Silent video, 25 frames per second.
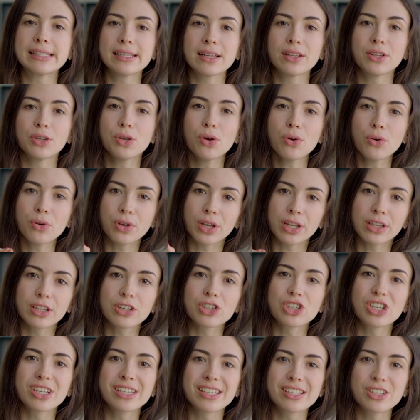сделала йогу, я
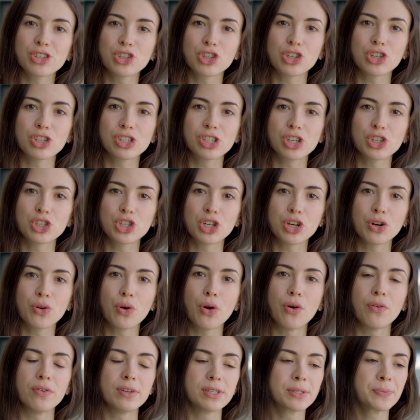должна
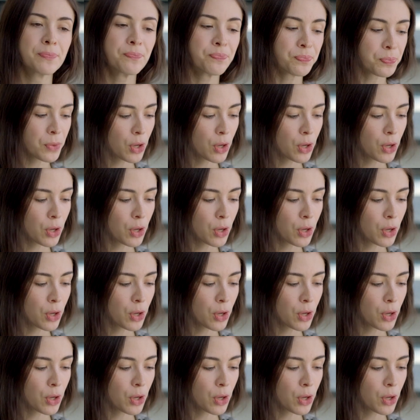заштриховывать.